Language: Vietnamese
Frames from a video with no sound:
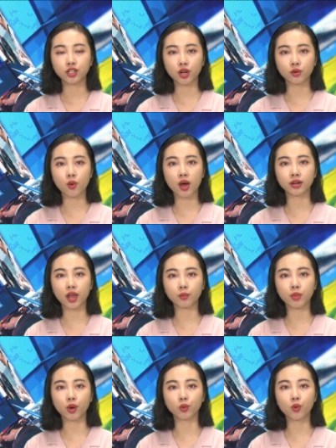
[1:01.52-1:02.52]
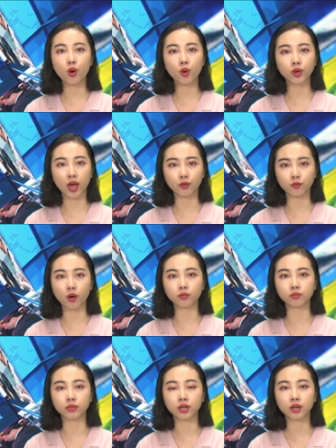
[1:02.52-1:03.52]
Trưởng đoàn đại biểu Quốc hội Hải
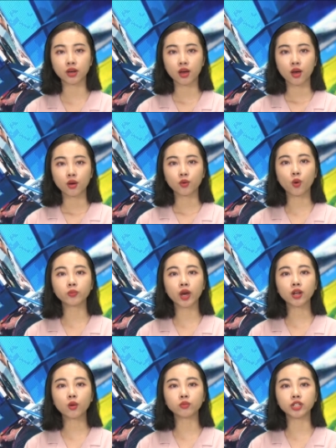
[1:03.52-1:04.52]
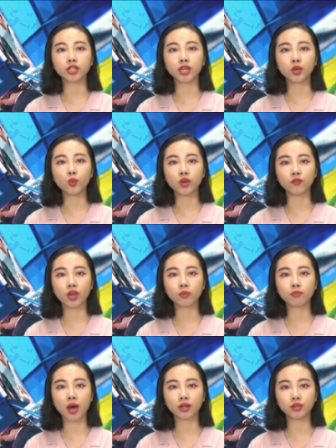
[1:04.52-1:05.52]
Phòng cùng các đồng chí ủy
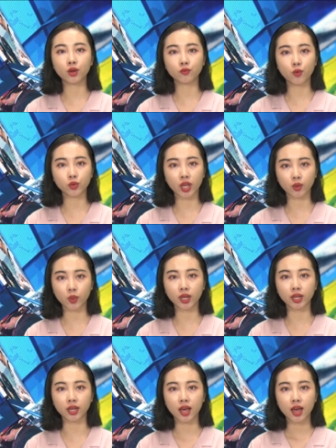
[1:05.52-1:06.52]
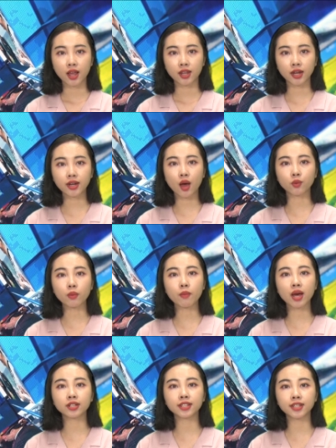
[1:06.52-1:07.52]
viên Ban Thường vụ Thành ủy, lãnh đạo các
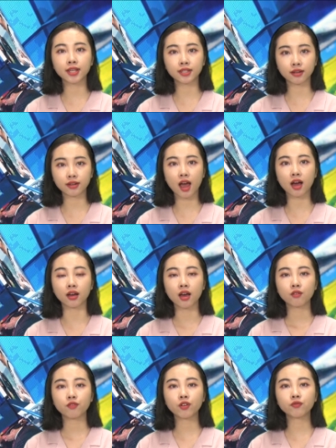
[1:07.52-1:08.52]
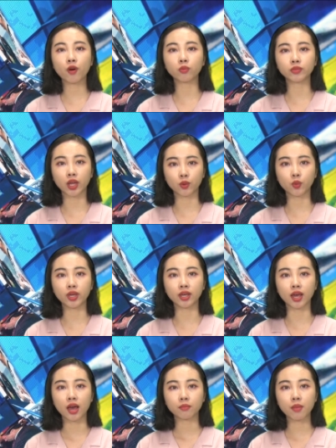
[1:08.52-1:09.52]
ban xây dựng Đảng, Văn phòng Thành
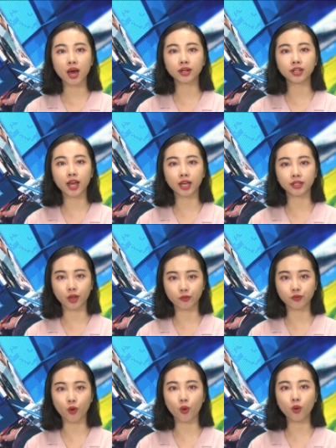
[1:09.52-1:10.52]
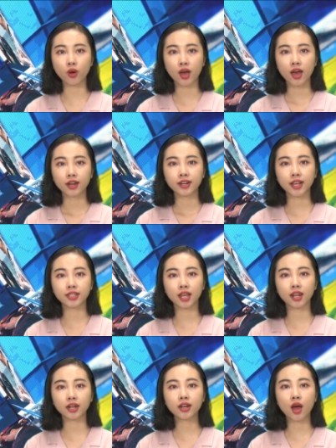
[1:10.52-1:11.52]
ủy, ban ngành thành phố, đại
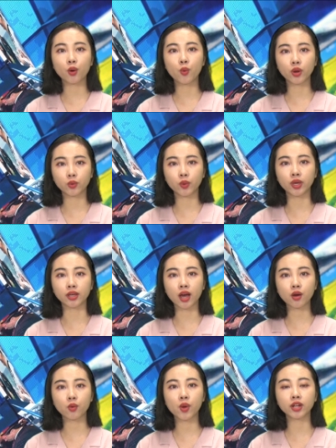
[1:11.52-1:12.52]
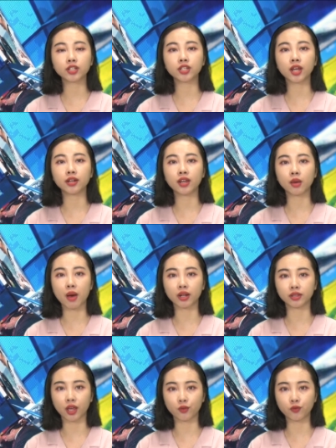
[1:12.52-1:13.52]
diện lãnh đạo huyện ủy các huyện trên địa
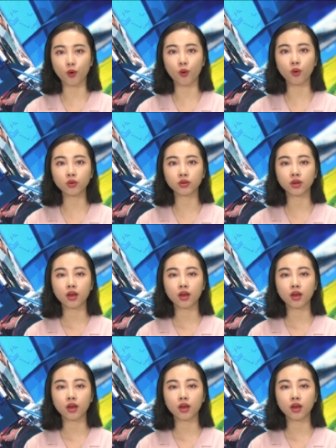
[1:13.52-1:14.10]
bàn thành phố